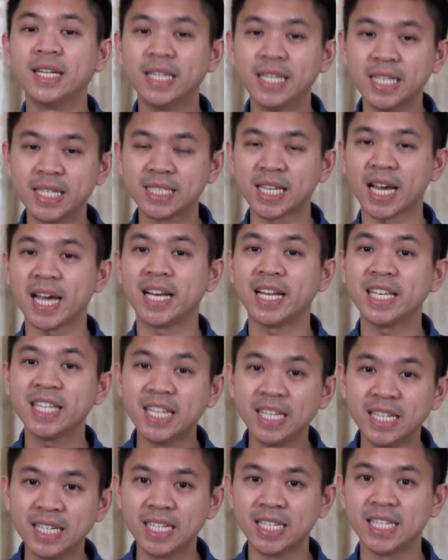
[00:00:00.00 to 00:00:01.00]
ดีใจและ
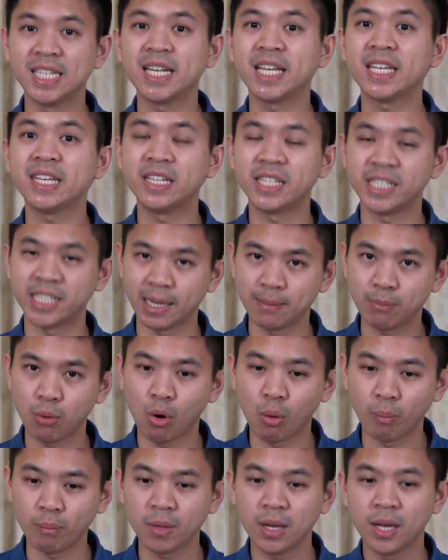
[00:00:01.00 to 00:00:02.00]
ยินดีที่ได้ยินเสียงผม